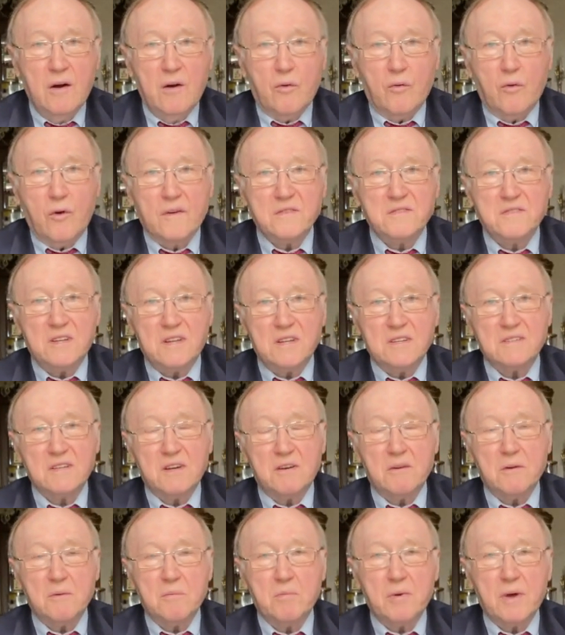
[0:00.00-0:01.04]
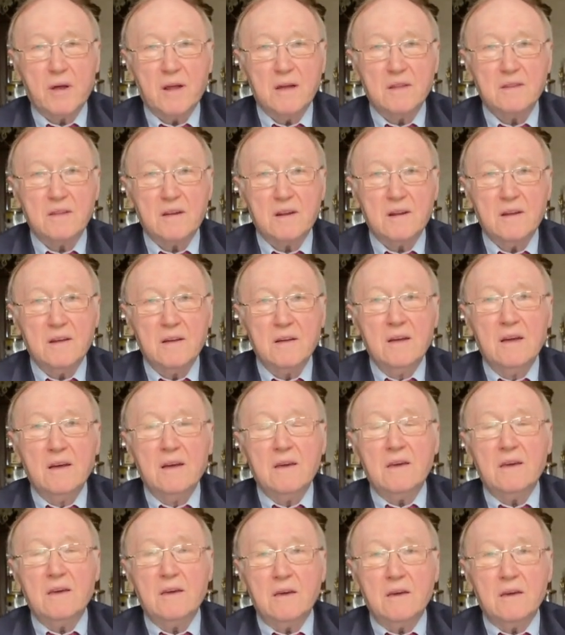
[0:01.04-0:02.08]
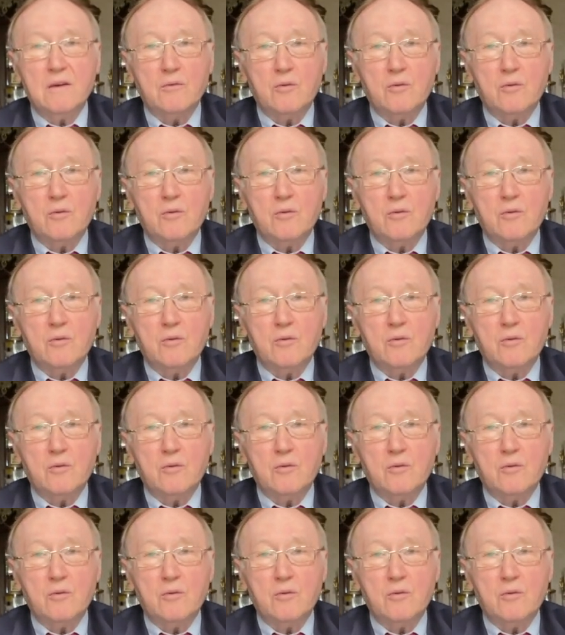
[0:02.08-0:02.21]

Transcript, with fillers: у австрийского императора и